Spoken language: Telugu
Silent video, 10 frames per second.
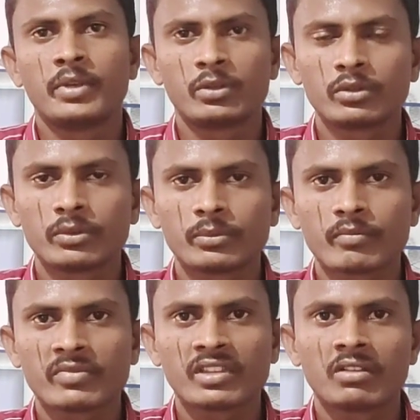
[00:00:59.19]
మీరు
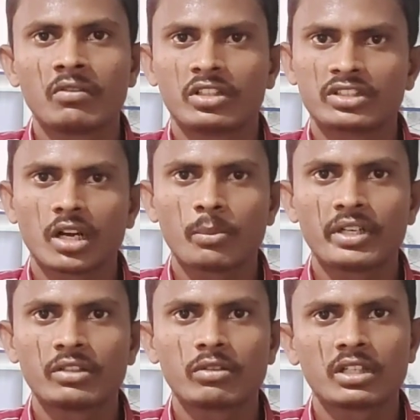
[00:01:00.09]
ఒక
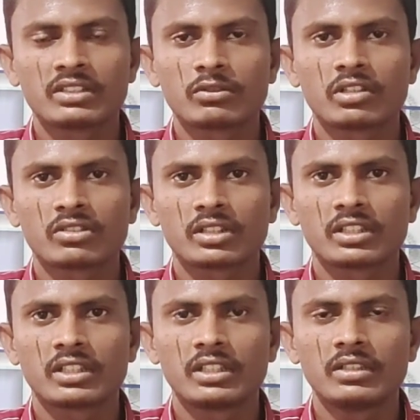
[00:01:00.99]
షాప్ అనేది ఉండాల్సిన కూడా అవసరం
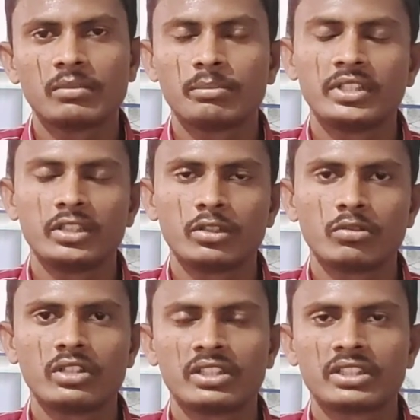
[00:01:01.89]
లేదండి మీ
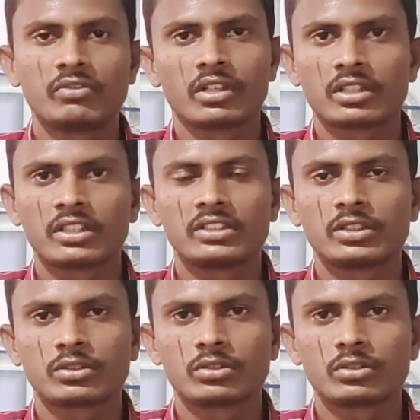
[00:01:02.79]
ఇంట్లో ఉండేసి ఈ వర్క్ అనేది